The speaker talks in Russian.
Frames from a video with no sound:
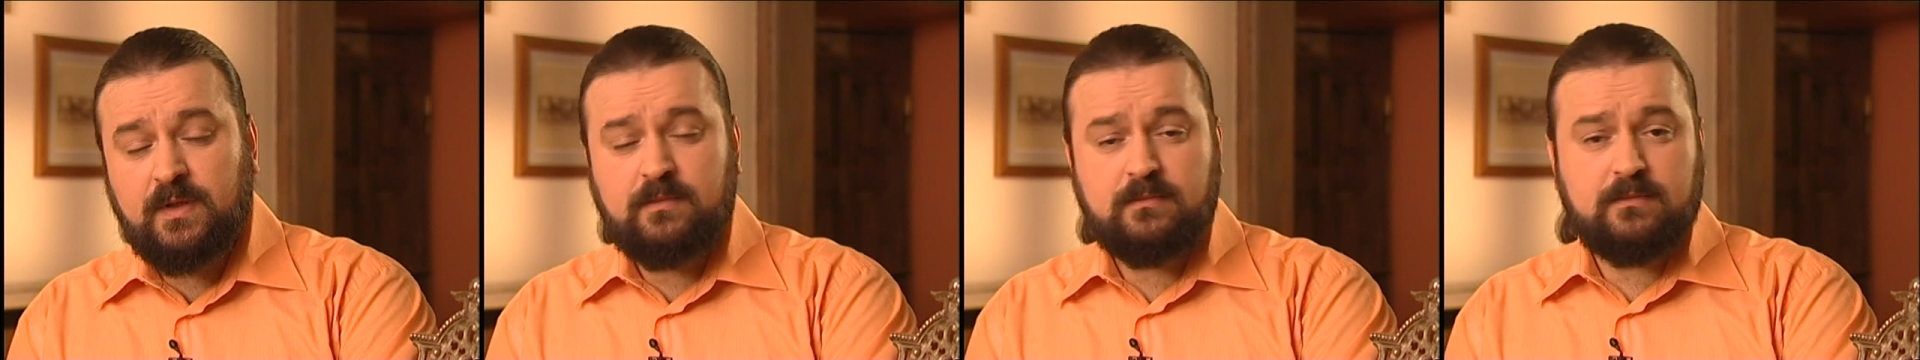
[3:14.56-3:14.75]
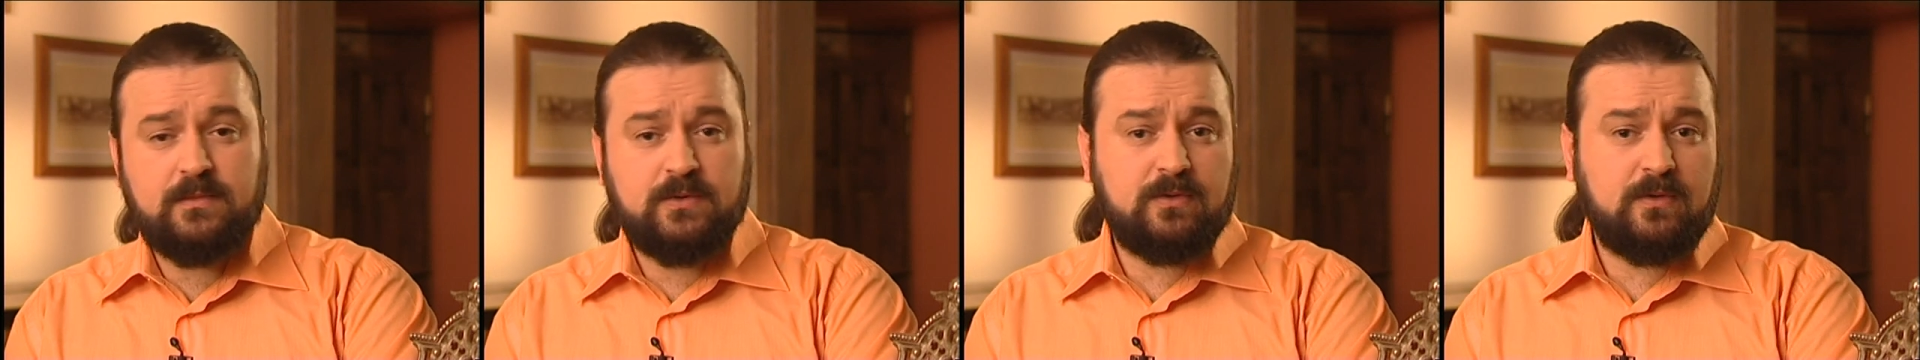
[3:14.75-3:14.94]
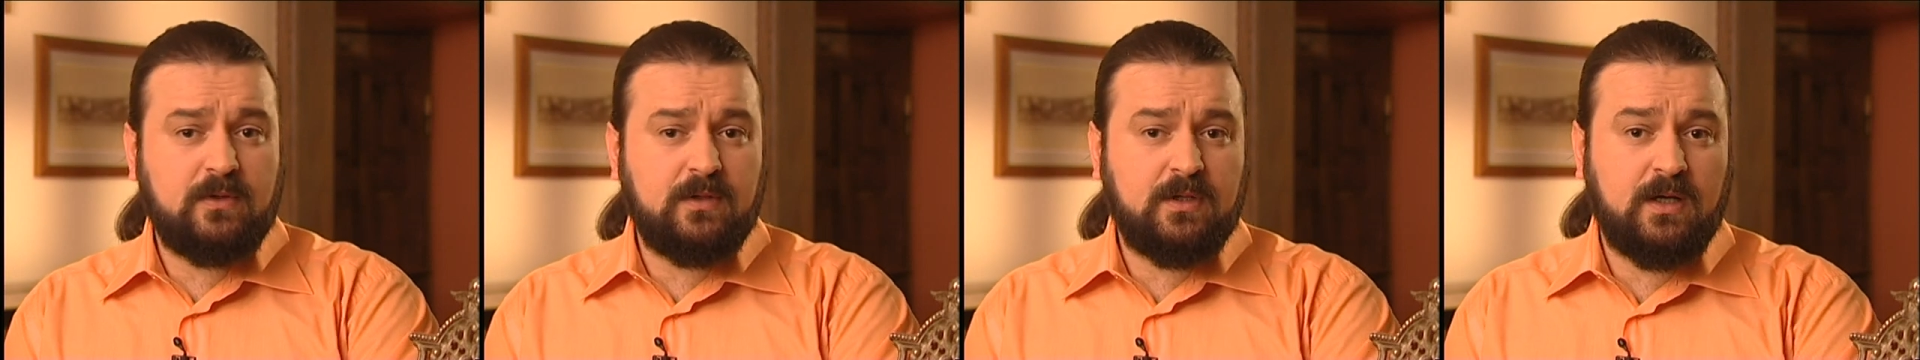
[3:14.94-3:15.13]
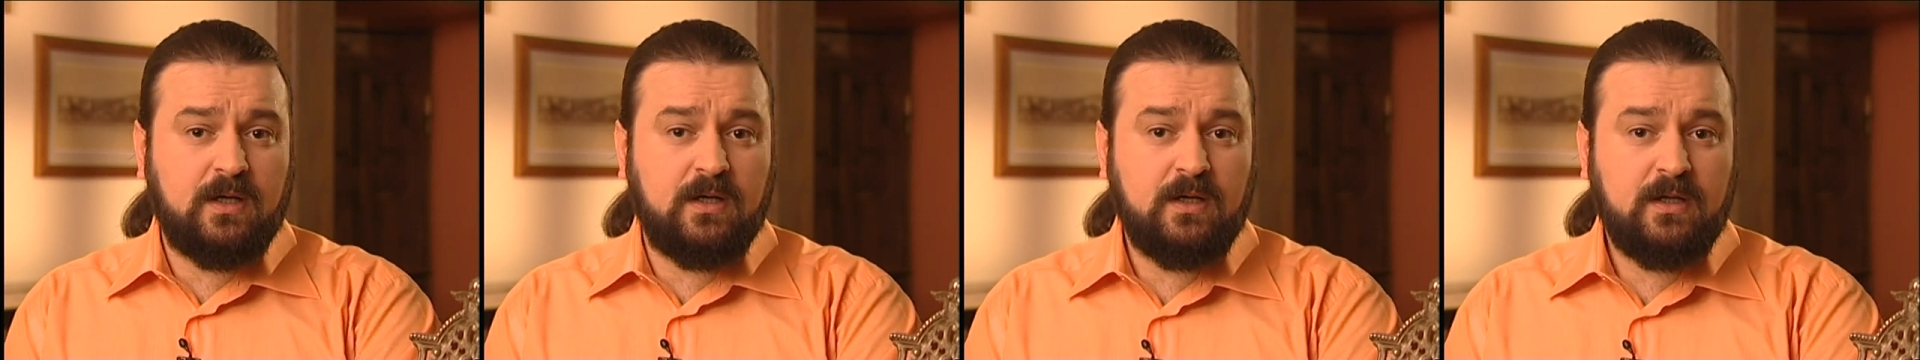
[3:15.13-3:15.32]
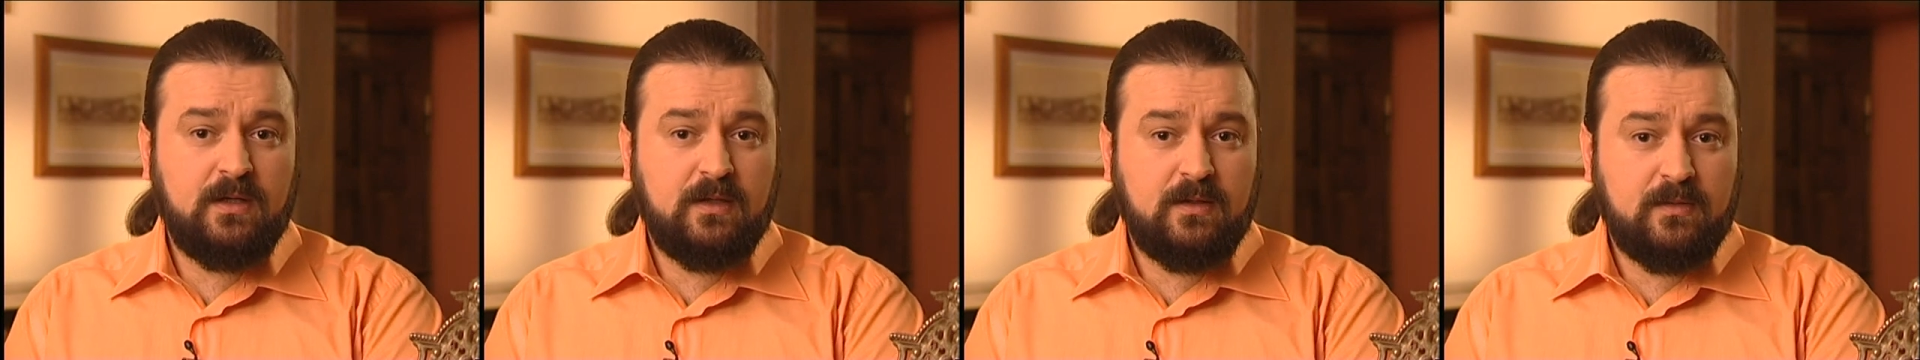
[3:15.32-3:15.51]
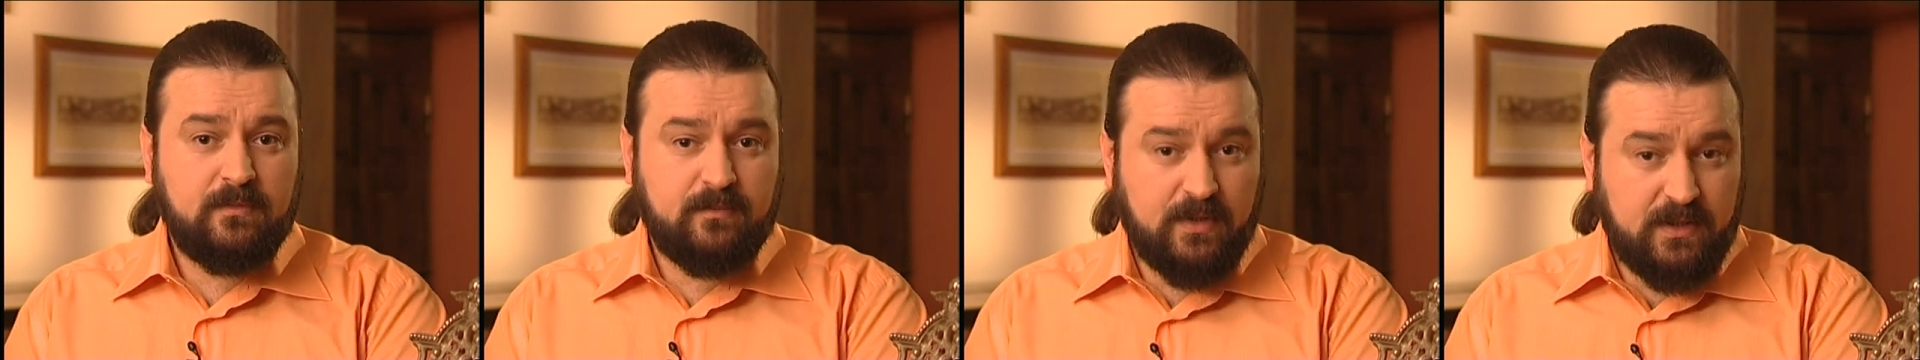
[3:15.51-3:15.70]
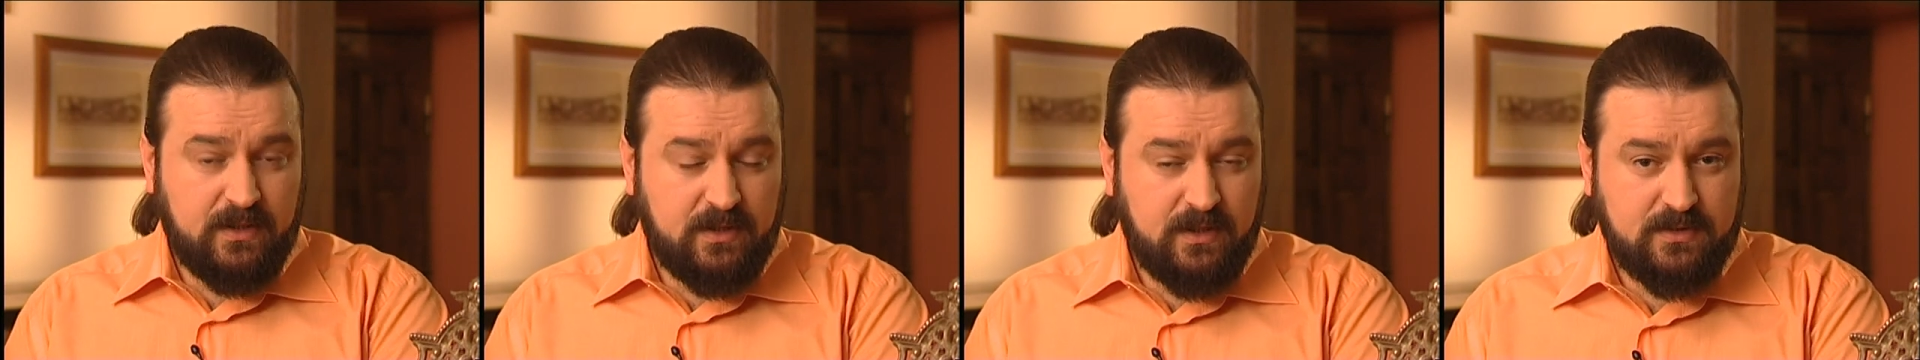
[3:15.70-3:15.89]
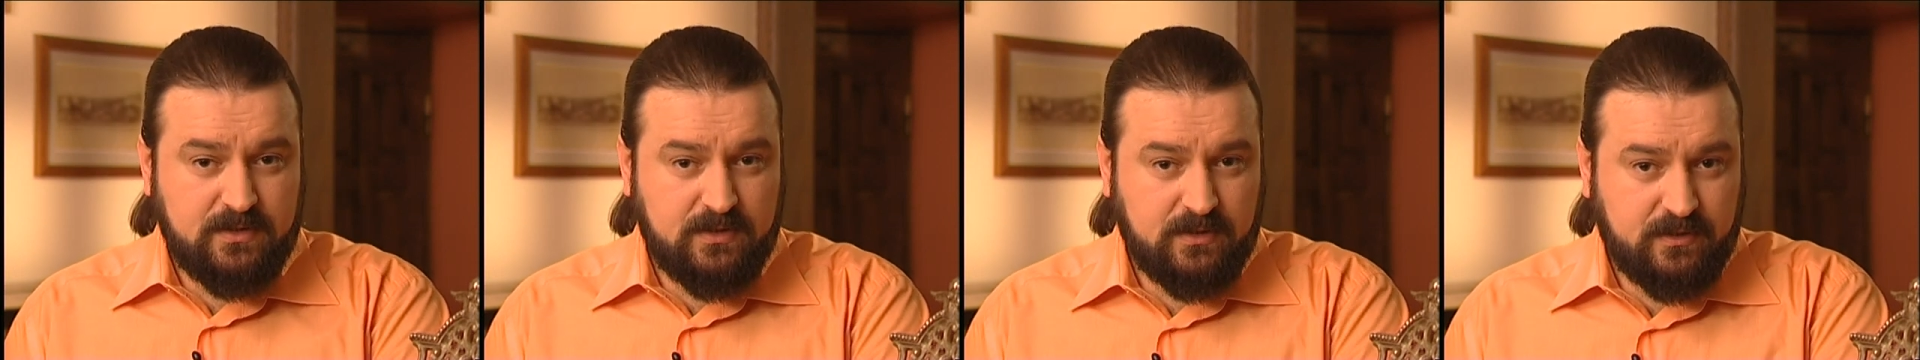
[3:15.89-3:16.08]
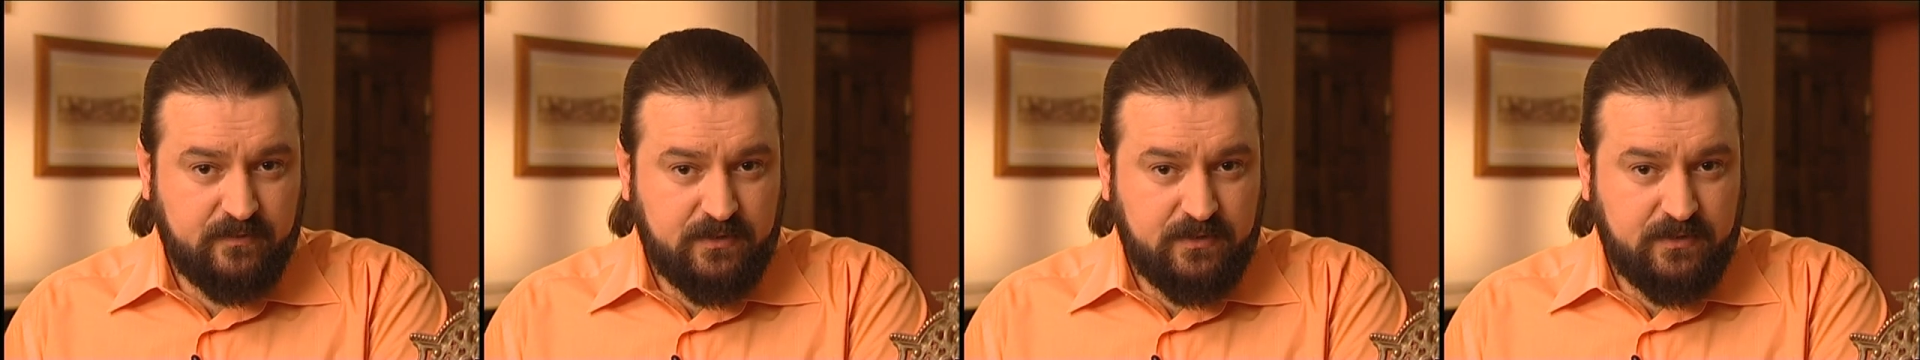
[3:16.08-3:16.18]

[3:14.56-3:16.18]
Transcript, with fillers: Много полезных